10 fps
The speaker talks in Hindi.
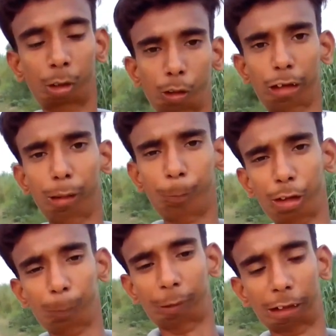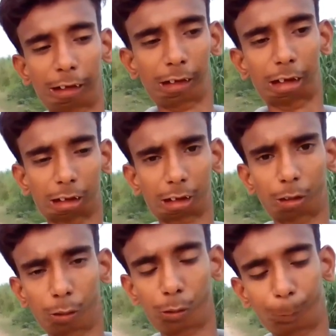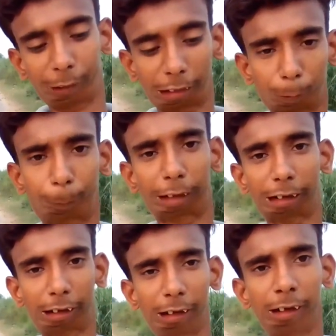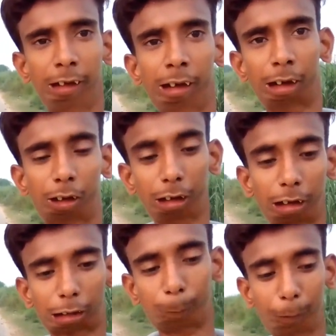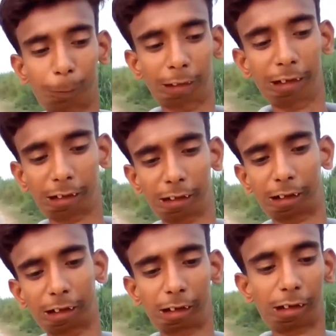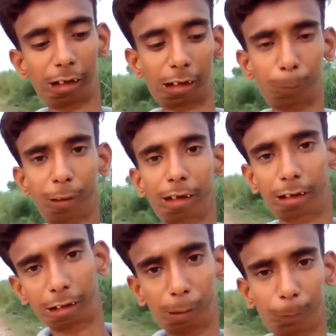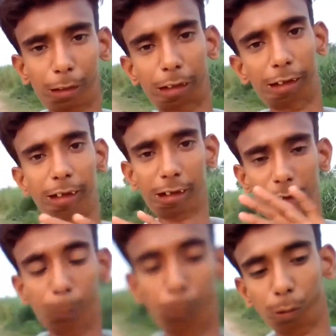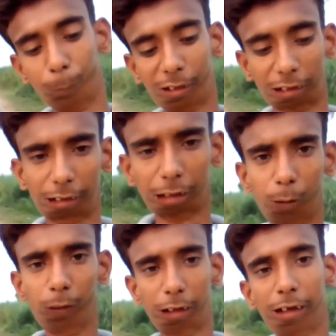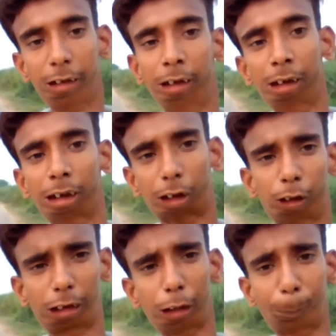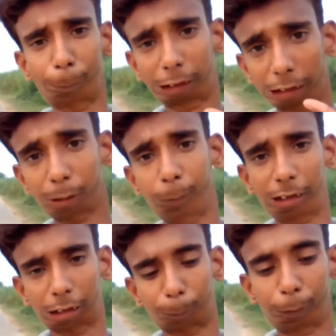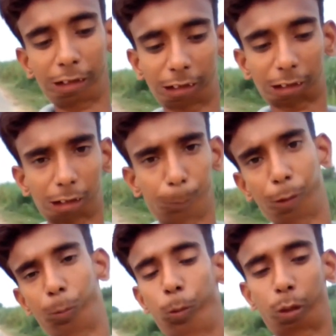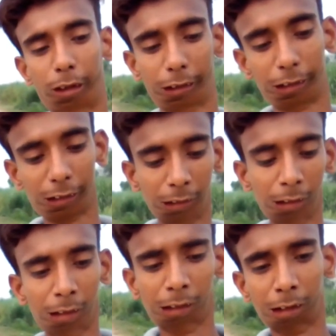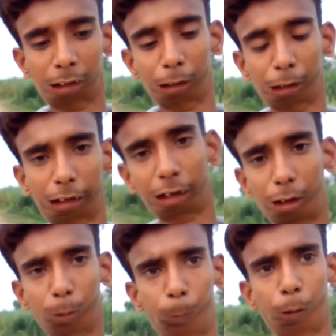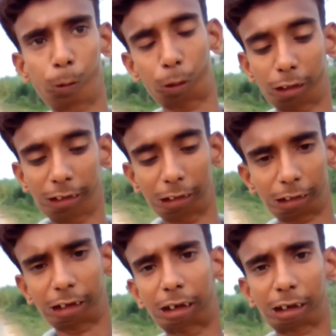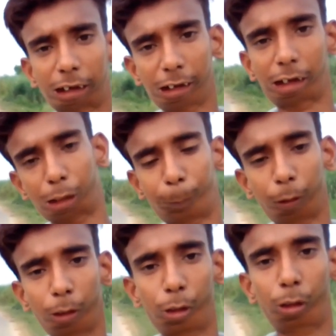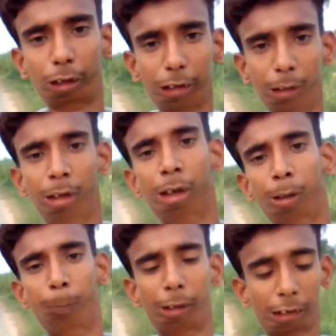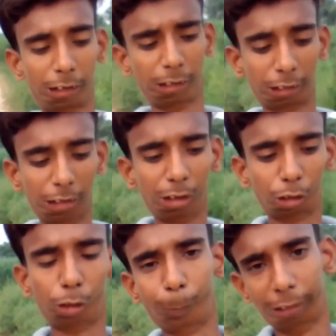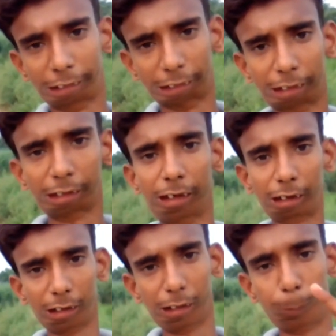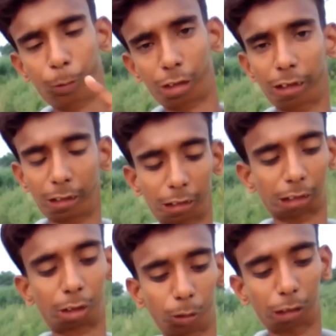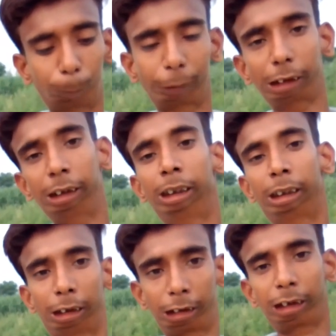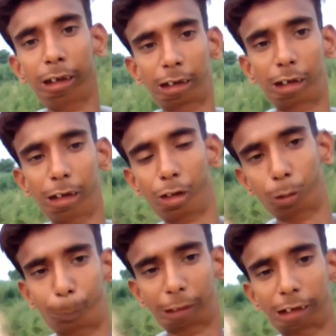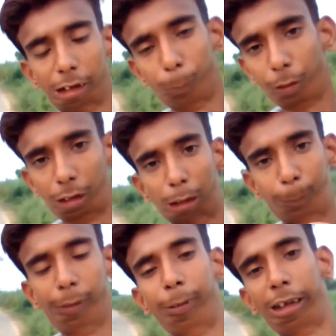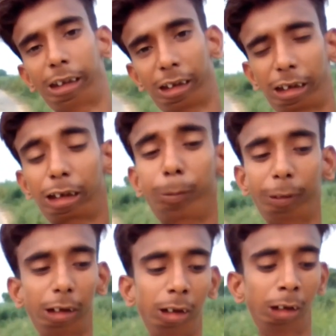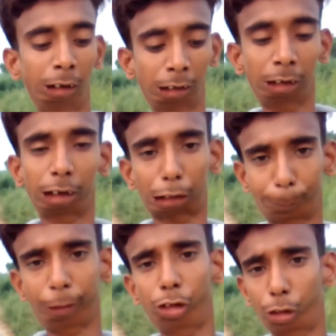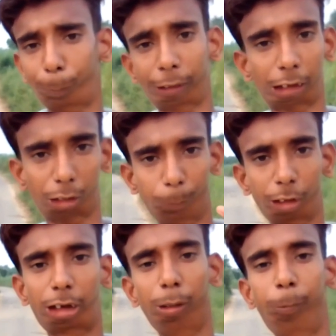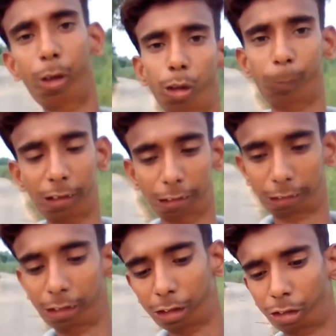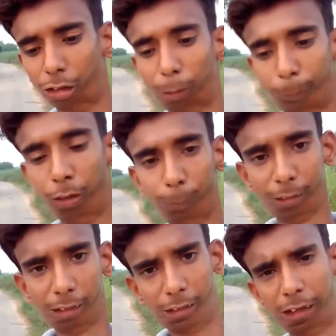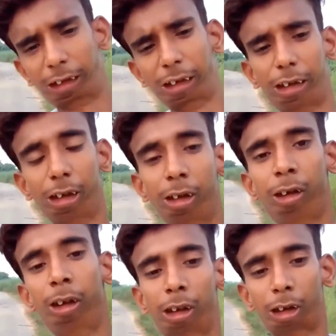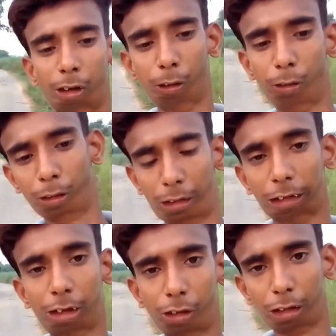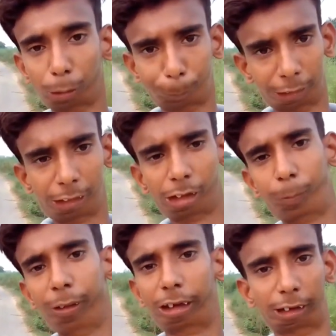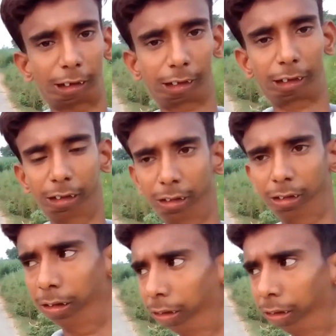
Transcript: तो ये मुझे मात्र चार सौ रुपये का पड़ा है और ये काफ़ी बढ़िया है जैसा कि इसे मैं किसी भी एंगल से मोड़ भी सकता हूँ यानी और इसकी पकड़ भी काफ़ी ज़्यादा मजबूत है यानी एक वो गोरिल्ला का आता है ट्राईपोड जो कि मात्र तीन सौ रुपये का आता है लेकिन ये मुझे चार सौ का पड़ा लेकिन इसकी जो पकड़ है वो काफ़ी बढ़िया है जैसे कि मैंने काफ़ी यूट्यूब पर अनबॉक्सिंग वीडियो भी देखी थी तो आप लोग भी देख सकते हैं और चाहे तो इसे परचेज भी कर सकते हैं